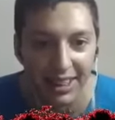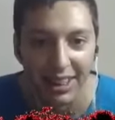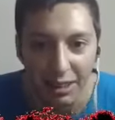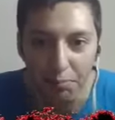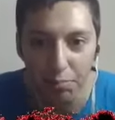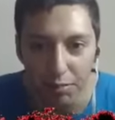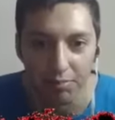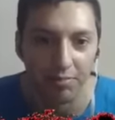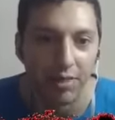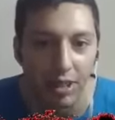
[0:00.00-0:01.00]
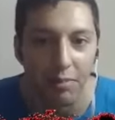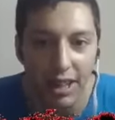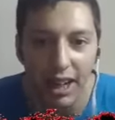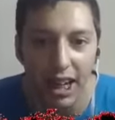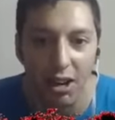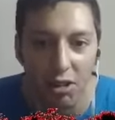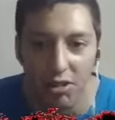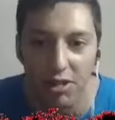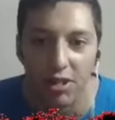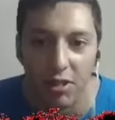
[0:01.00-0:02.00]
Y ¡pum! Me llega
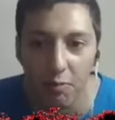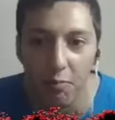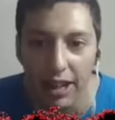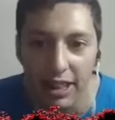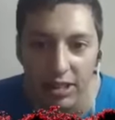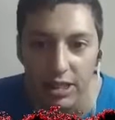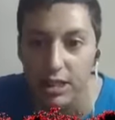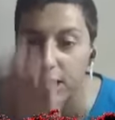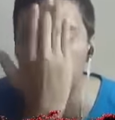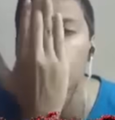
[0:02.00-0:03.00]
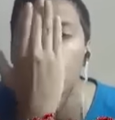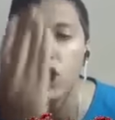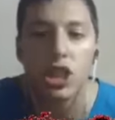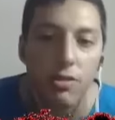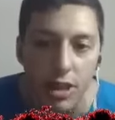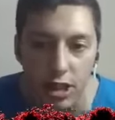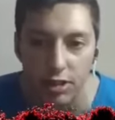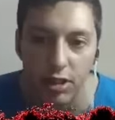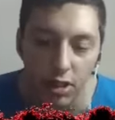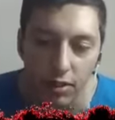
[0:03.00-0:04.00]
un, baneo así, tan loco, no baneo.
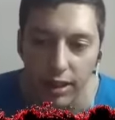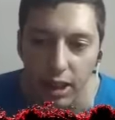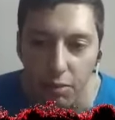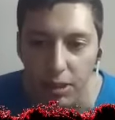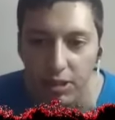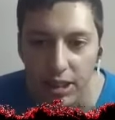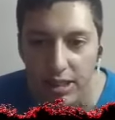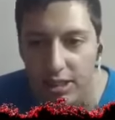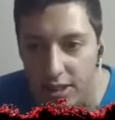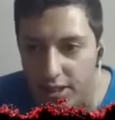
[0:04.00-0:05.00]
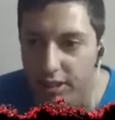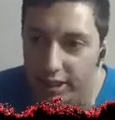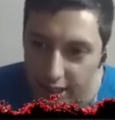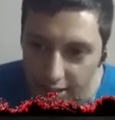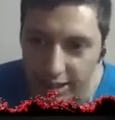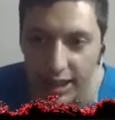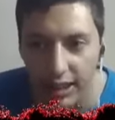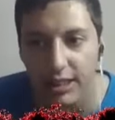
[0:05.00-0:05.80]
No, no baneo, pero te dicen, oye, ¿sabes qué?